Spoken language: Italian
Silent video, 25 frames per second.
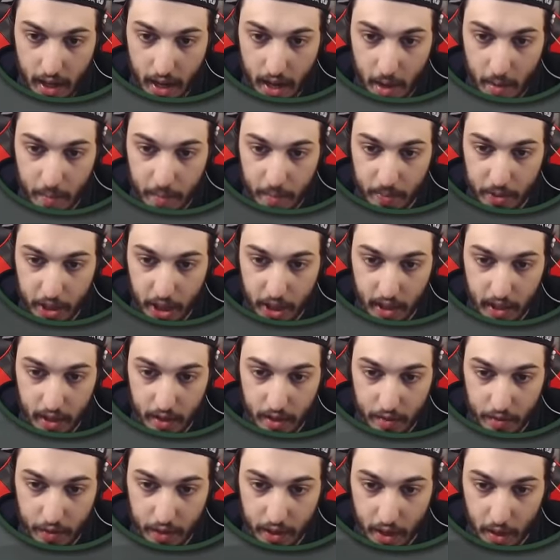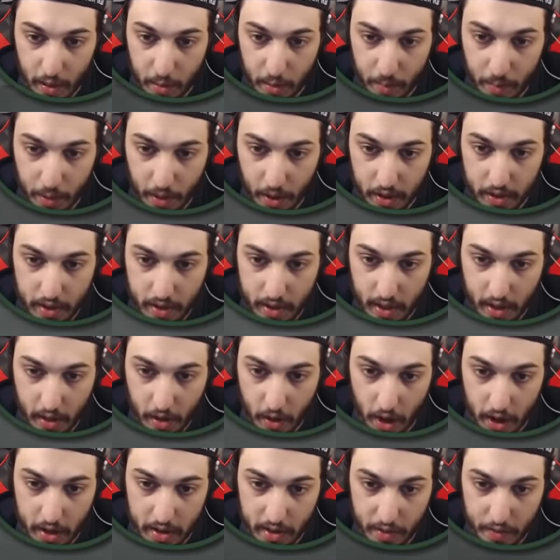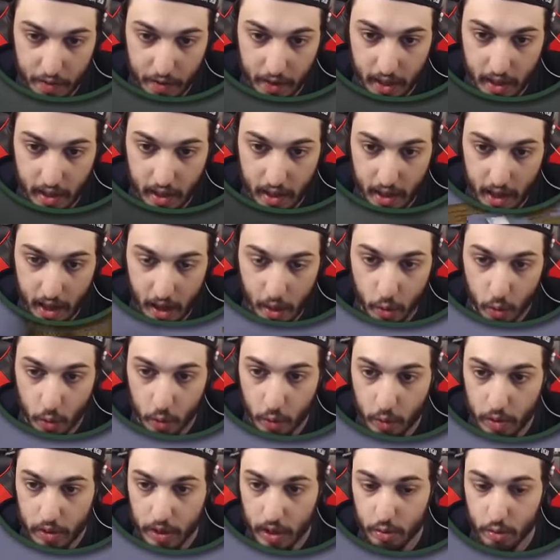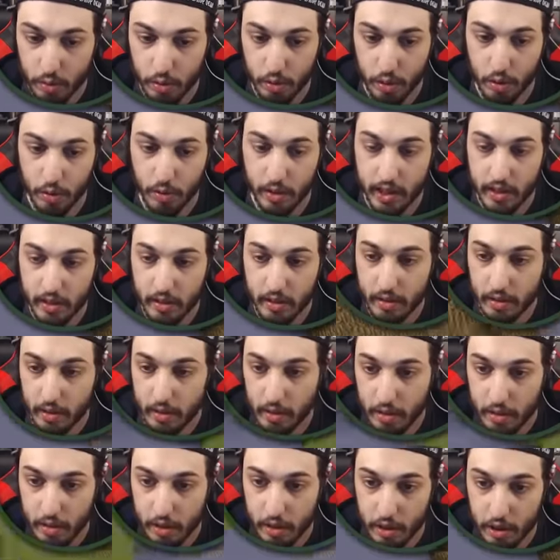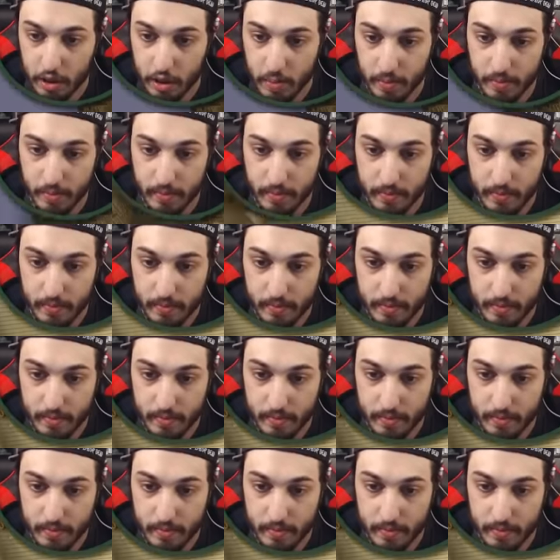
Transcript: Eh, cerca di vedere un po' sta cosa. Fai la coda e tutto quanto. Io ci...